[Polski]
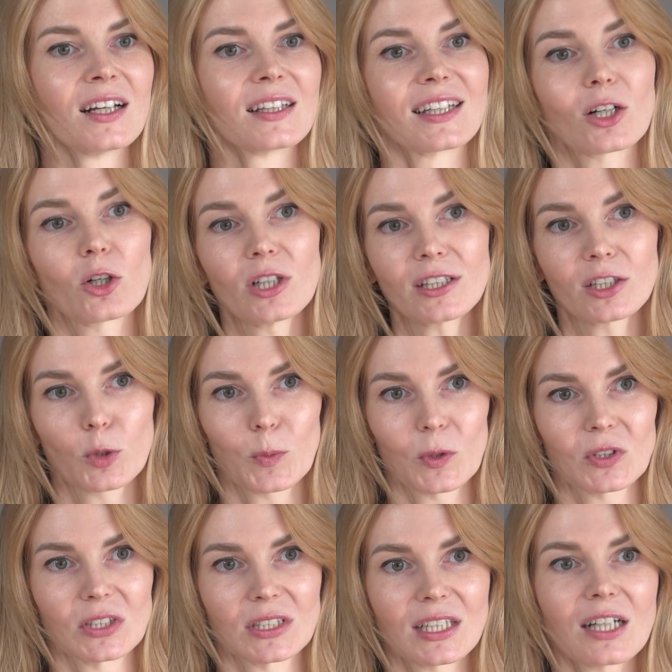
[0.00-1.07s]
Na kolejnych
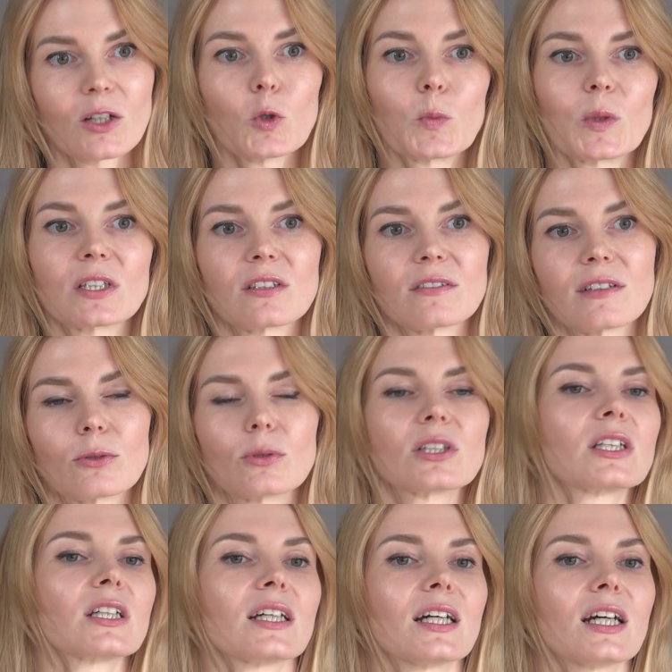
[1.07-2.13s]
pozycjach uplasowały
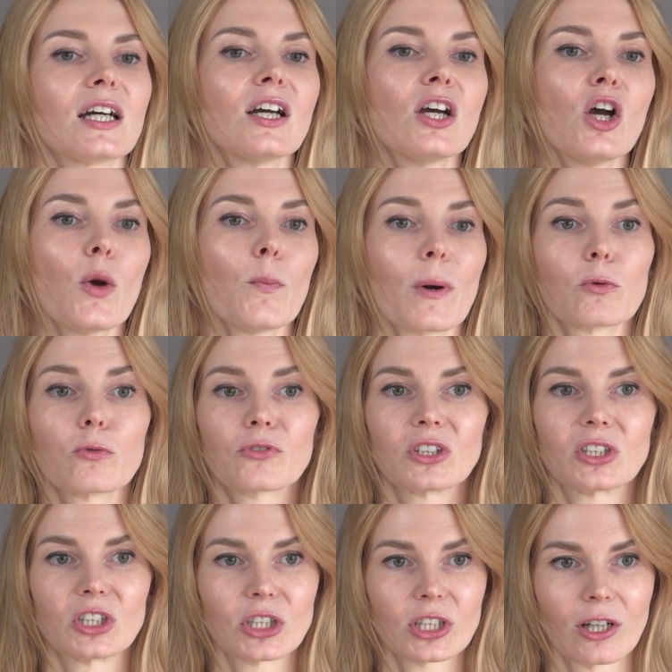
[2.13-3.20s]
się parówki
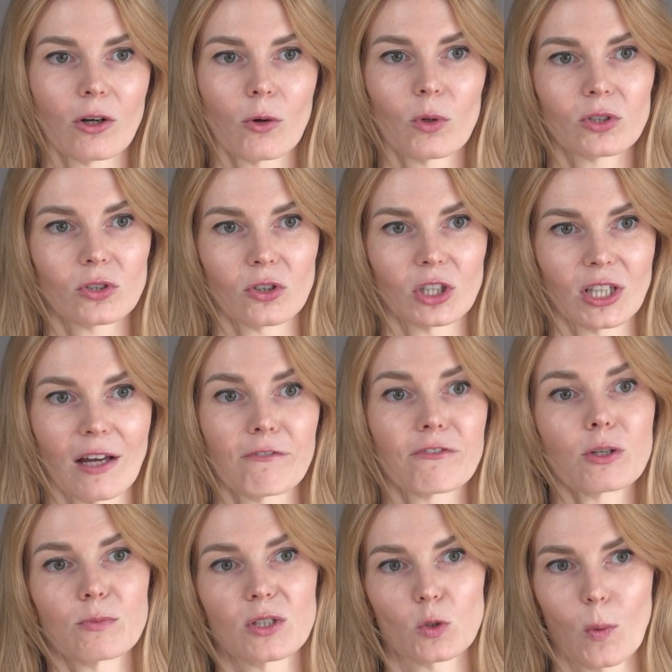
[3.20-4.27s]
z dzikiego łososia
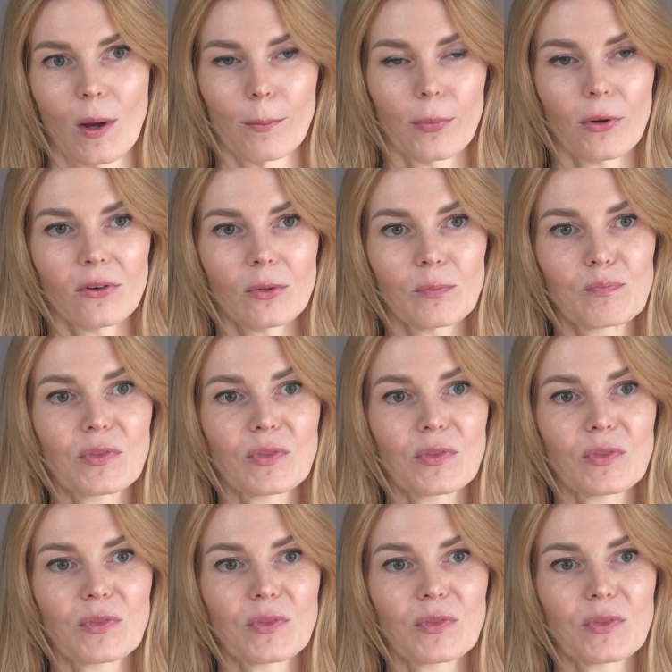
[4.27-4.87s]
firmy Swempol,